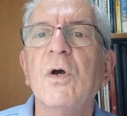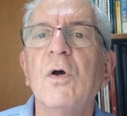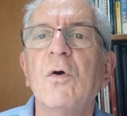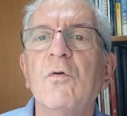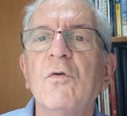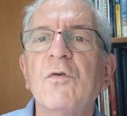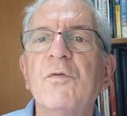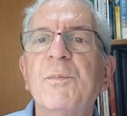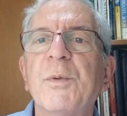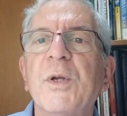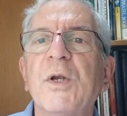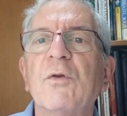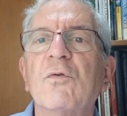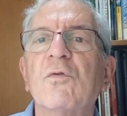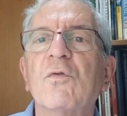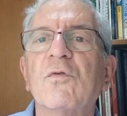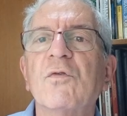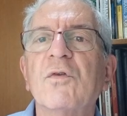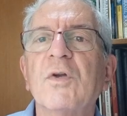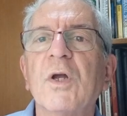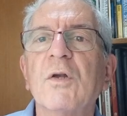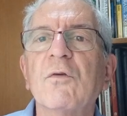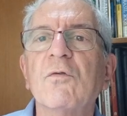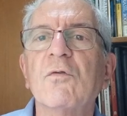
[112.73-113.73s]
O Espírito
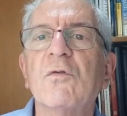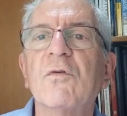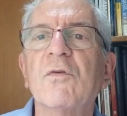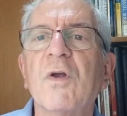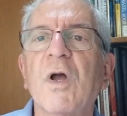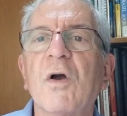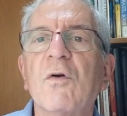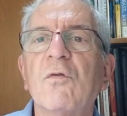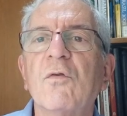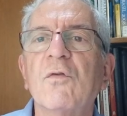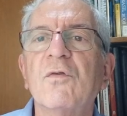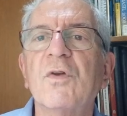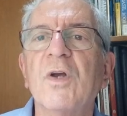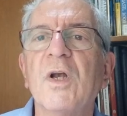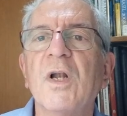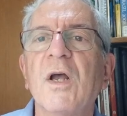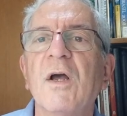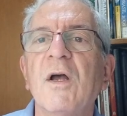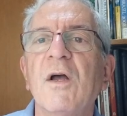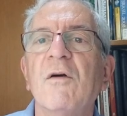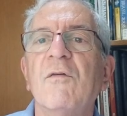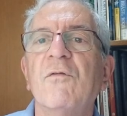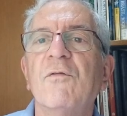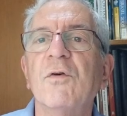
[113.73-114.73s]
Santo nos aconselha:
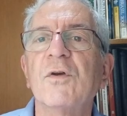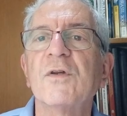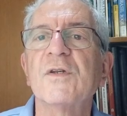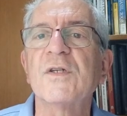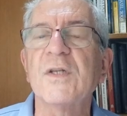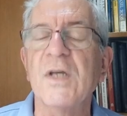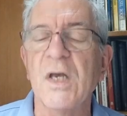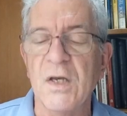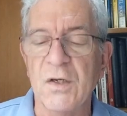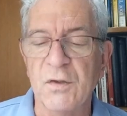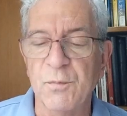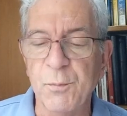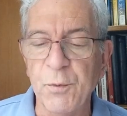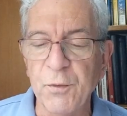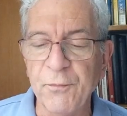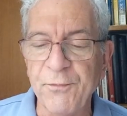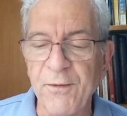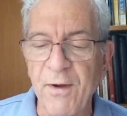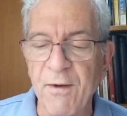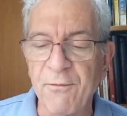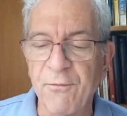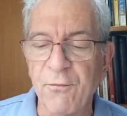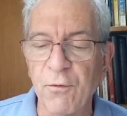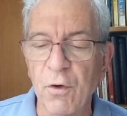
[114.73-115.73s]
vocês, por
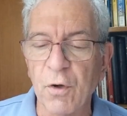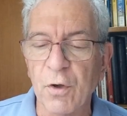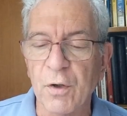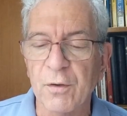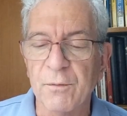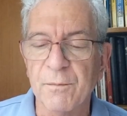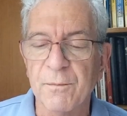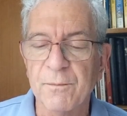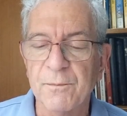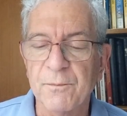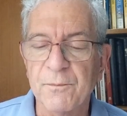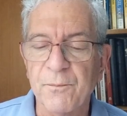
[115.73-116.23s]
favor,